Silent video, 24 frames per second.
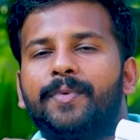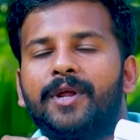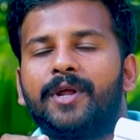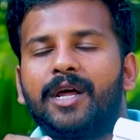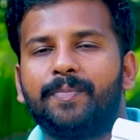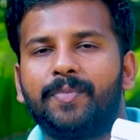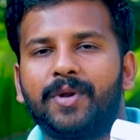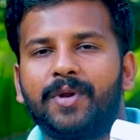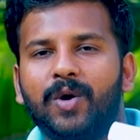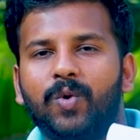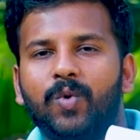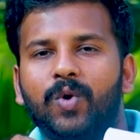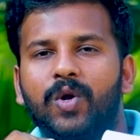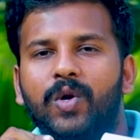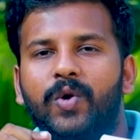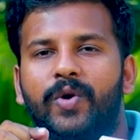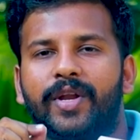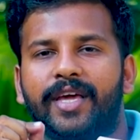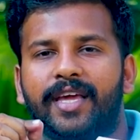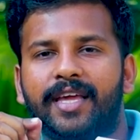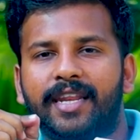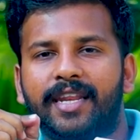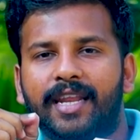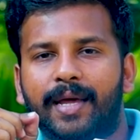ப்ராப்பராக
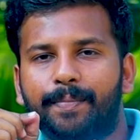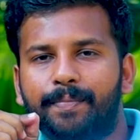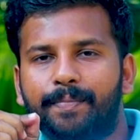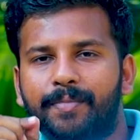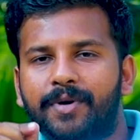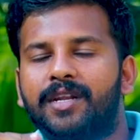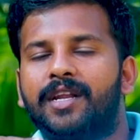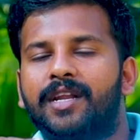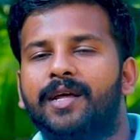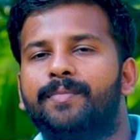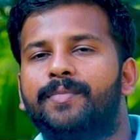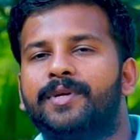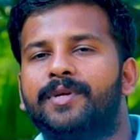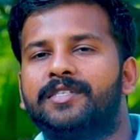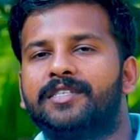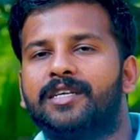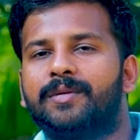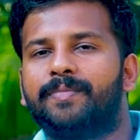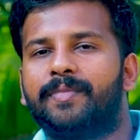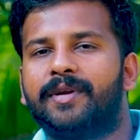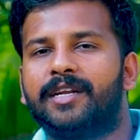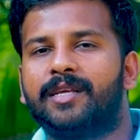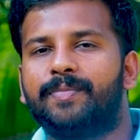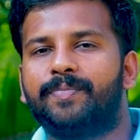உங்களுடைய நம்பர் நான்
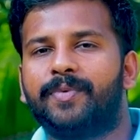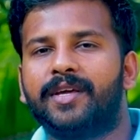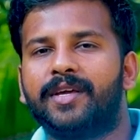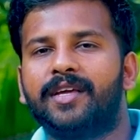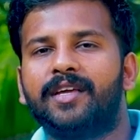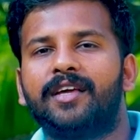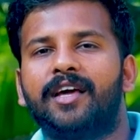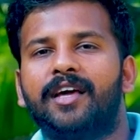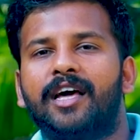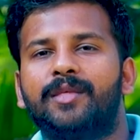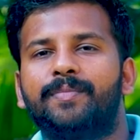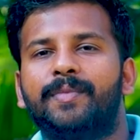மென்ஷன் பண்ணிப்பேன்